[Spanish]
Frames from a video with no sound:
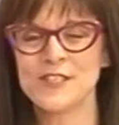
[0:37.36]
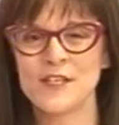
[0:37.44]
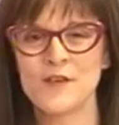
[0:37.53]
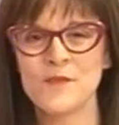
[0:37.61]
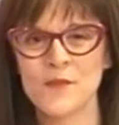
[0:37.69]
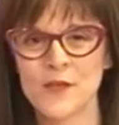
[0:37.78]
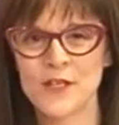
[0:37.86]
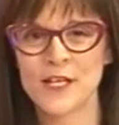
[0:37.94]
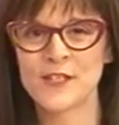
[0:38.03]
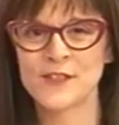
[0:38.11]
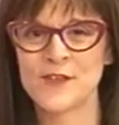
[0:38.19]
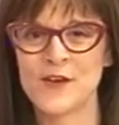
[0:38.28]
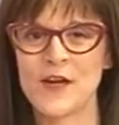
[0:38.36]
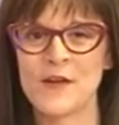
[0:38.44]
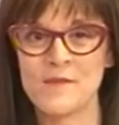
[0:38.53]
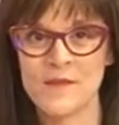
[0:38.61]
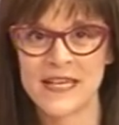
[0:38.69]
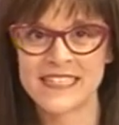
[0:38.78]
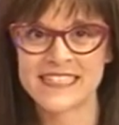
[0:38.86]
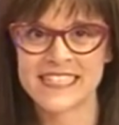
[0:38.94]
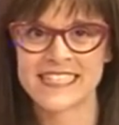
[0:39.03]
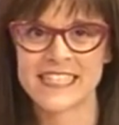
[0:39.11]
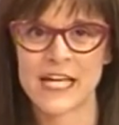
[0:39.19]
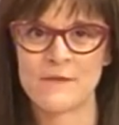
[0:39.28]
tienen un proyecto en marcha que
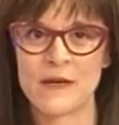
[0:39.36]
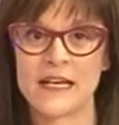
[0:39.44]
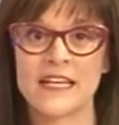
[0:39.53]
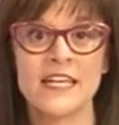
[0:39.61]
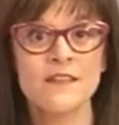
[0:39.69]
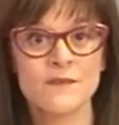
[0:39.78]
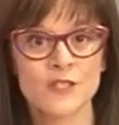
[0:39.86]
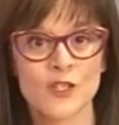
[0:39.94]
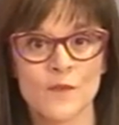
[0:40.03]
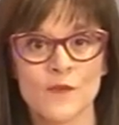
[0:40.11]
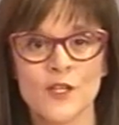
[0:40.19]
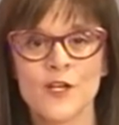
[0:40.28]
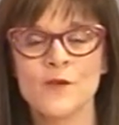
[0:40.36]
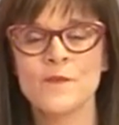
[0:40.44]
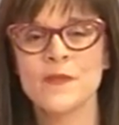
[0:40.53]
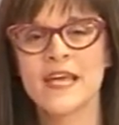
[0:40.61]
se llama Insomnio,